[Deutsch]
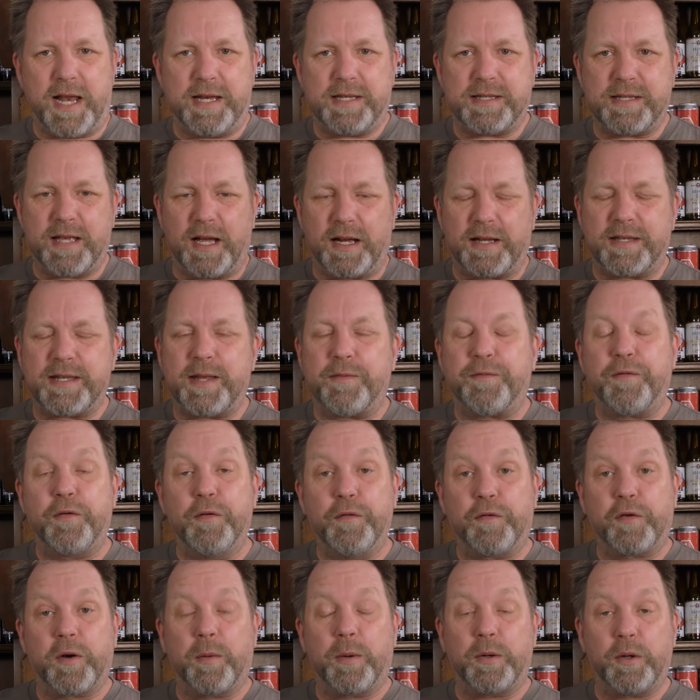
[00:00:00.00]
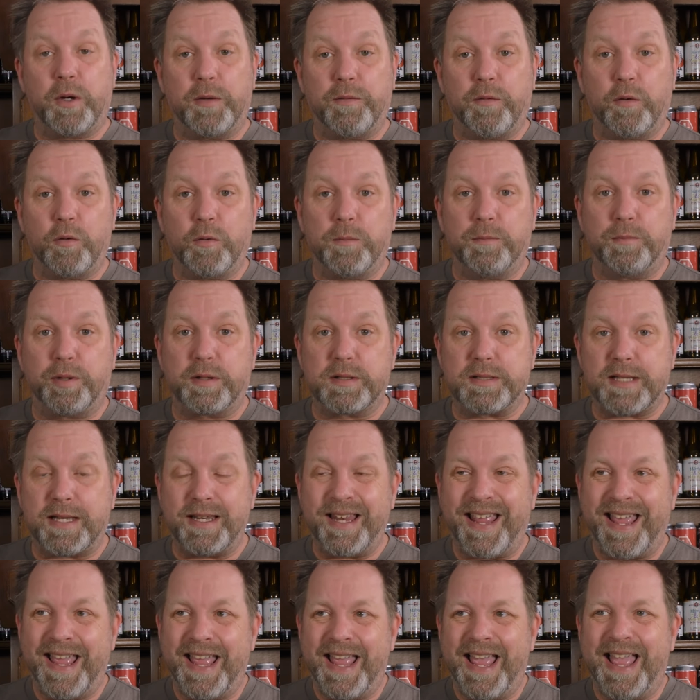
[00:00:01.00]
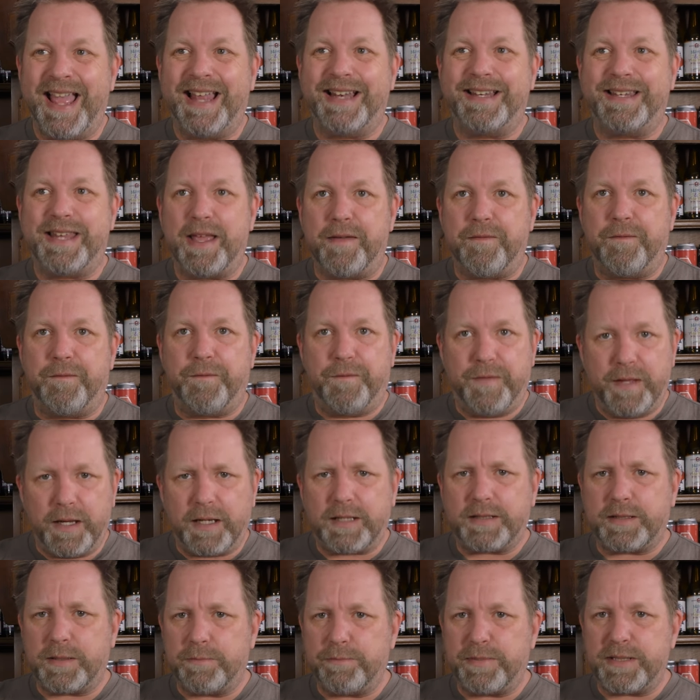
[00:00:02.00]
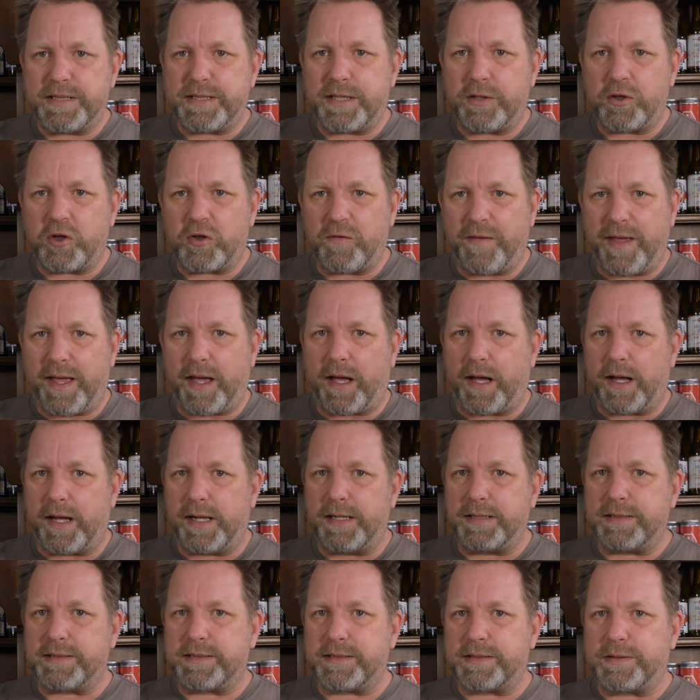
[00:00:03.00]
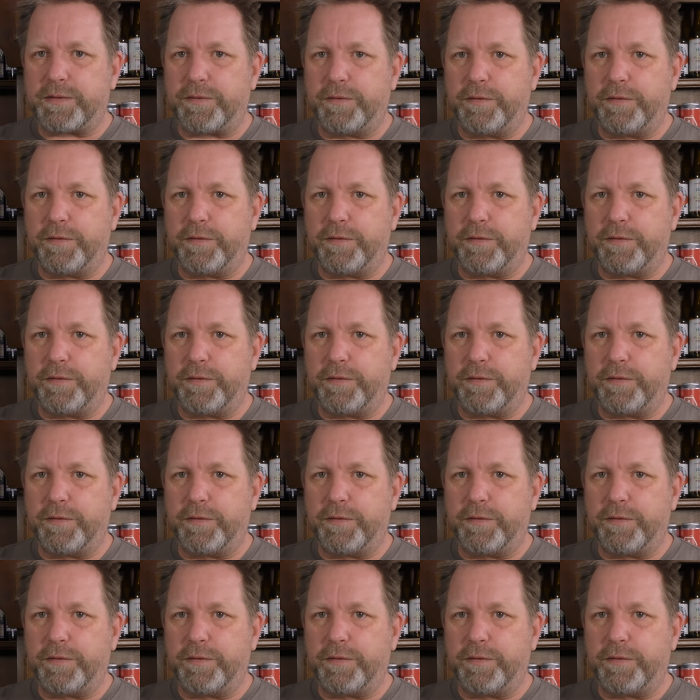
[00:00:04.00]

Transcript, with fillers: ehrlich sagen, es hat 5,9 Volumenprozent, der wirkt ein bisschen schwerer als